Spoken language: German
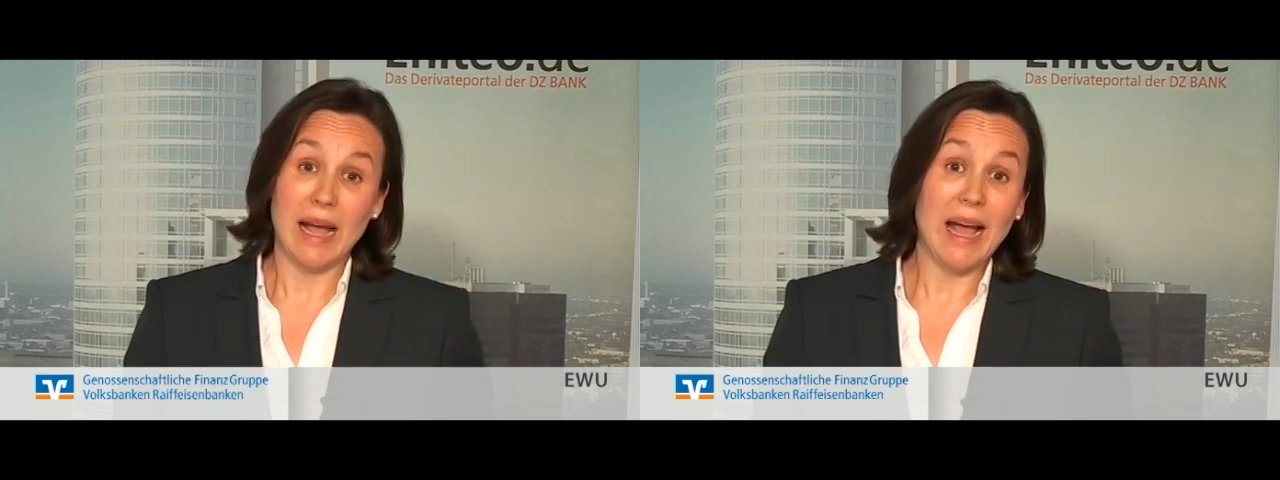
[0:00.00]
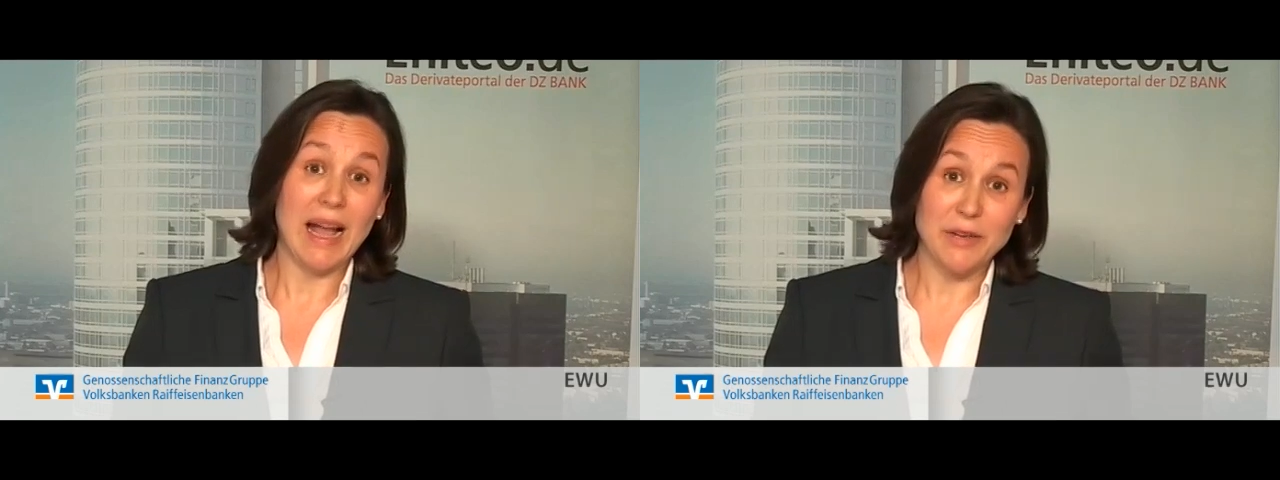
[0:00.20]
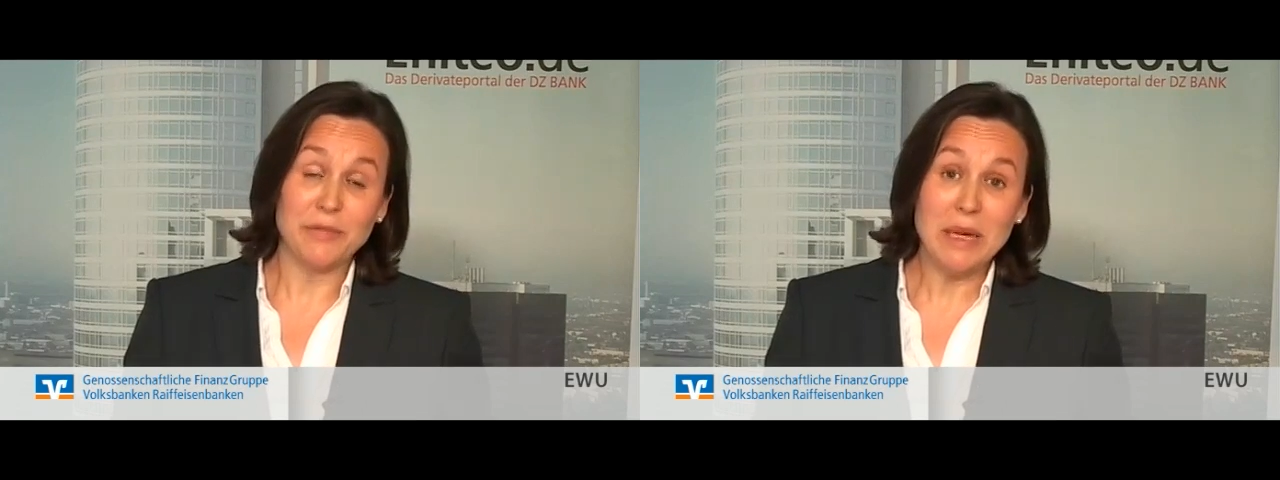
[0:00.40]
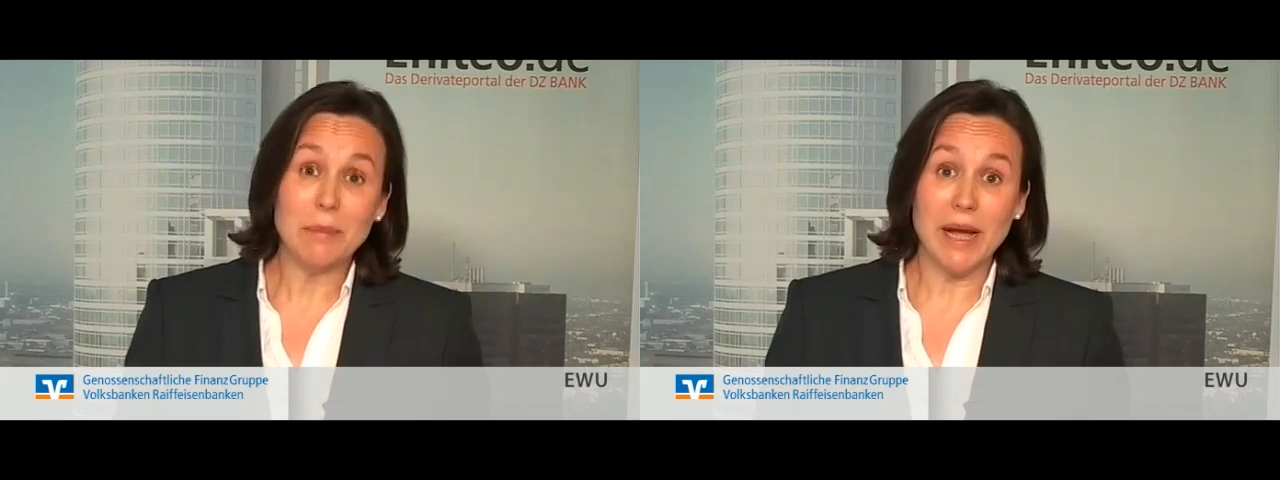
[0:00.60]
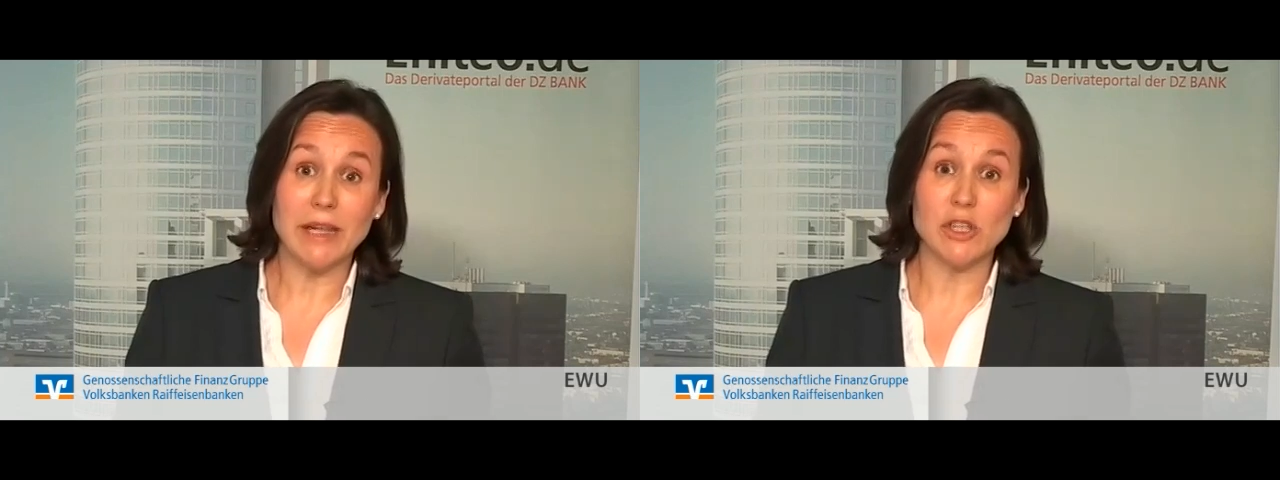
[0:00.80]
Also wir
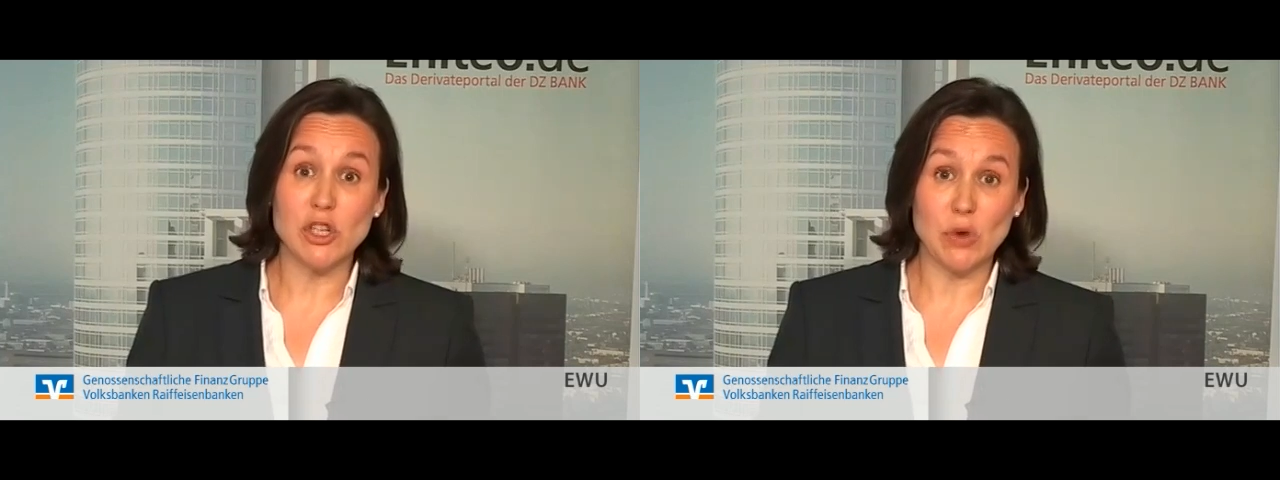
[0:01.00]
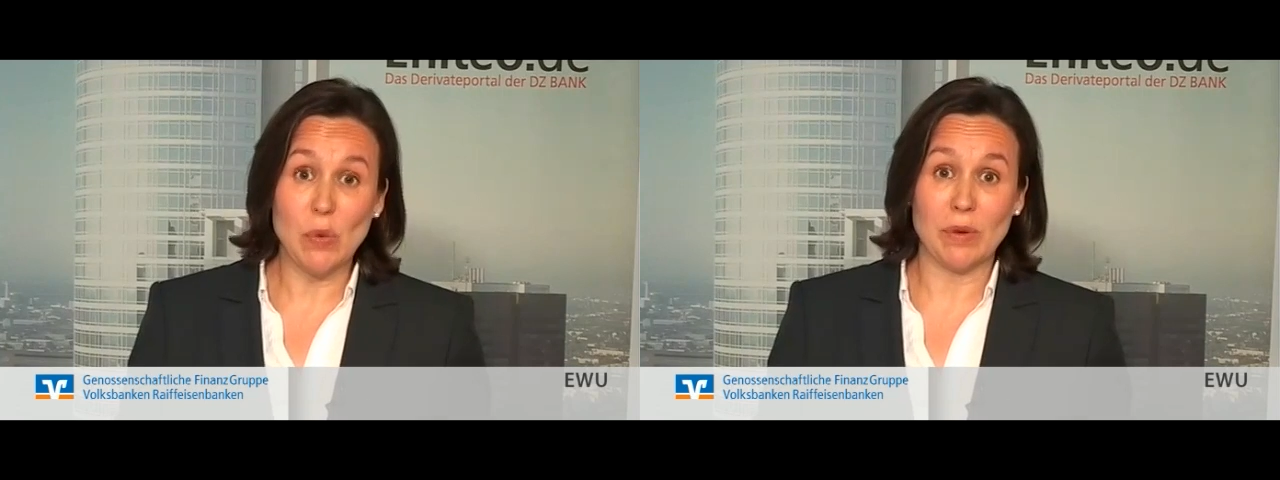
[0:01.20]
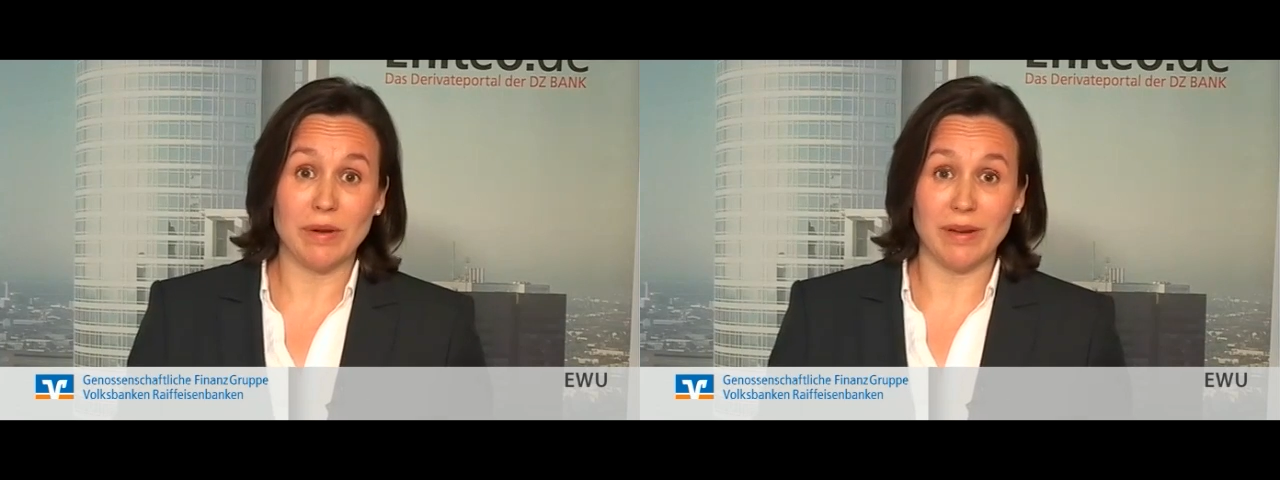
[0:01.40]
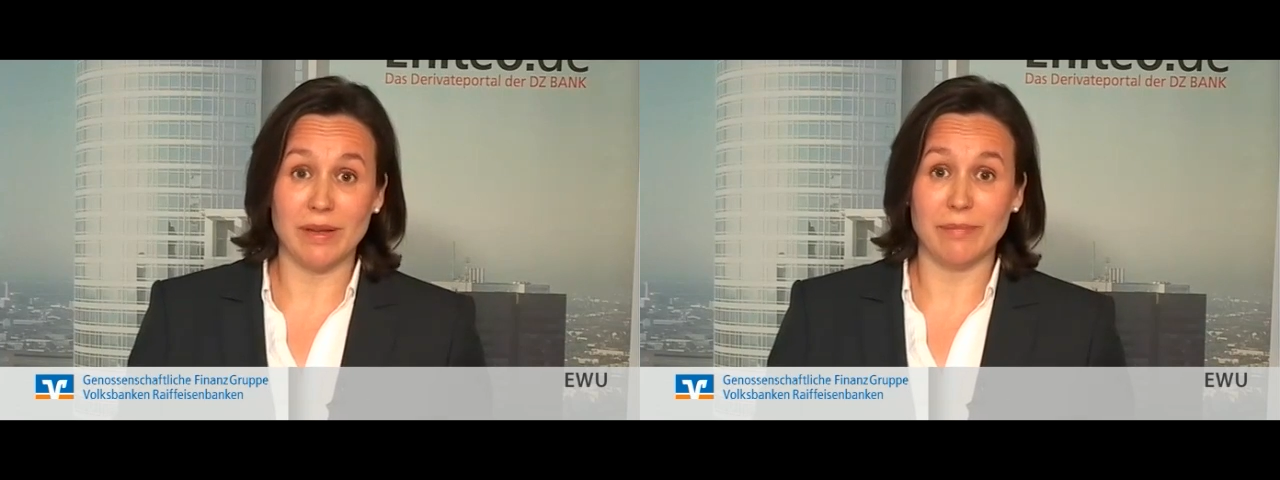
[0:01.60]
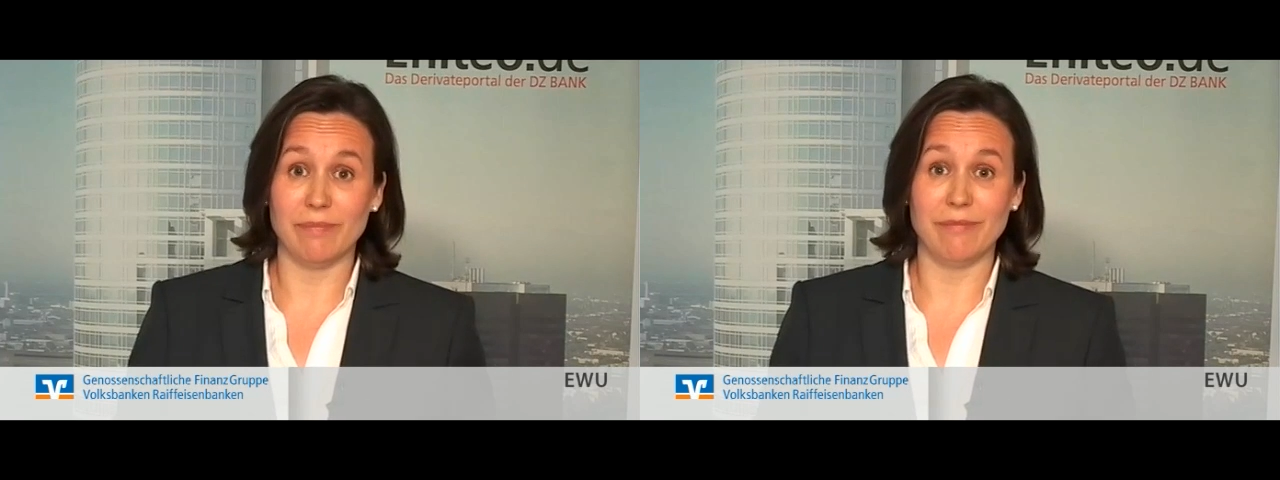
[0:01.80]
meinen schon,
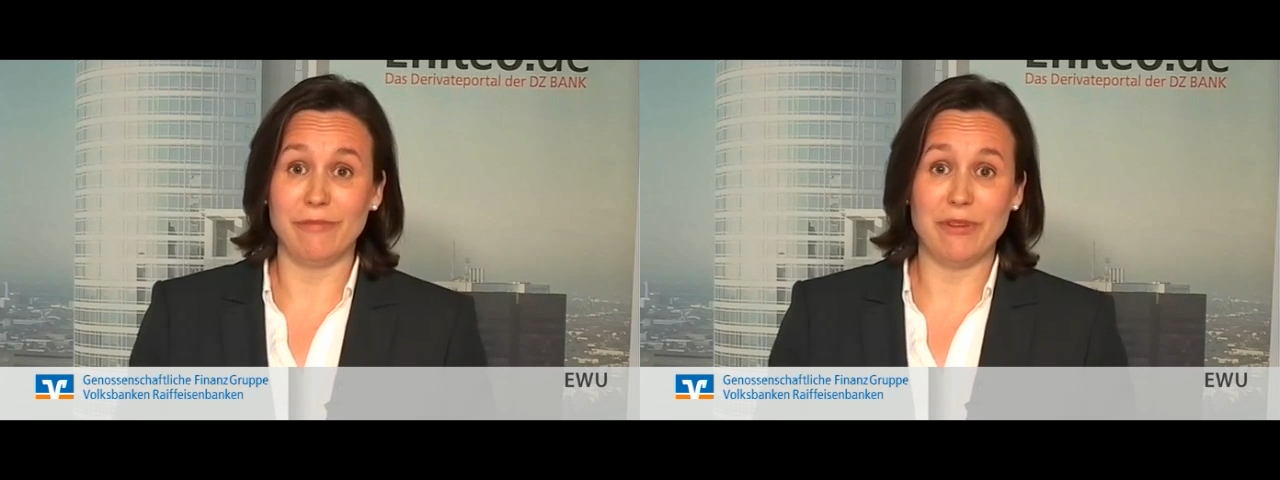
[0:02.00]
ähm,